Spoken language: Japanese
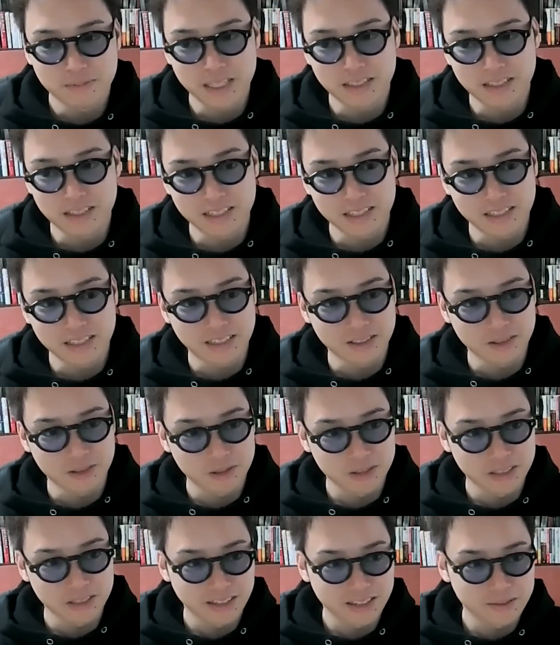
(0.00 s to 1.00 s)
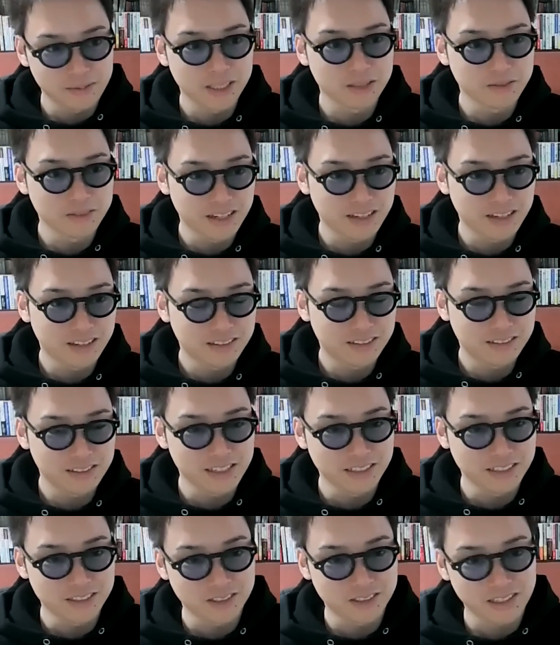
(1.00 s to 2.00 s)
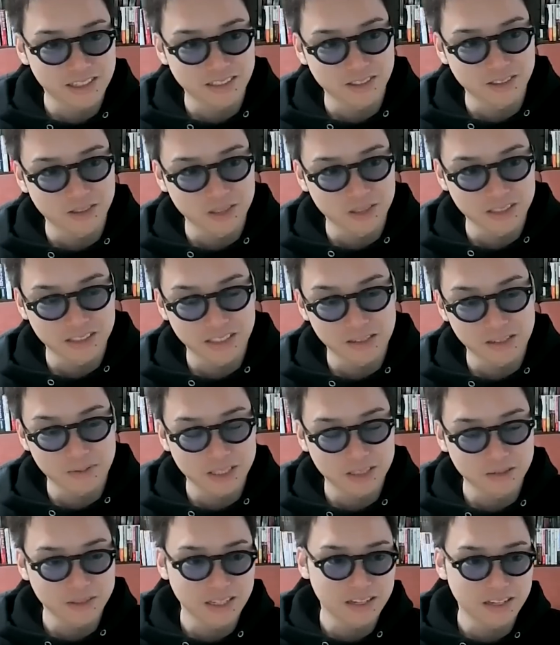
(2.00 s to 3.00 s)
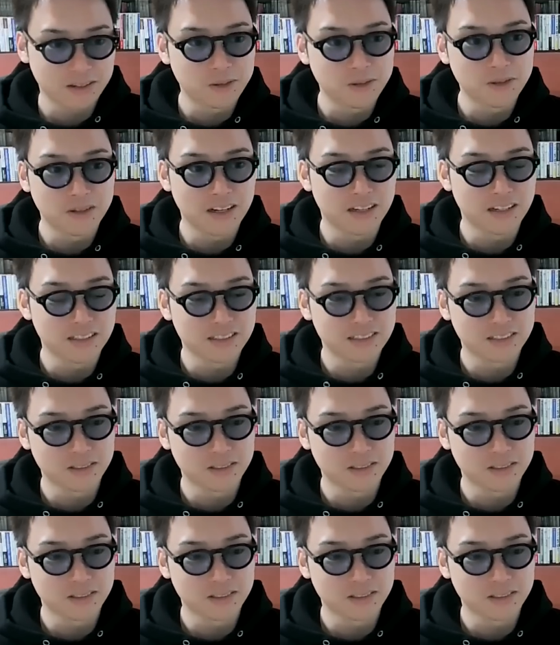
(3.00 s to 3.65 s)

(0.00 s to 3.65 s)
3日に1回納品できますみたいな、月に10記事納品できますみたいな方が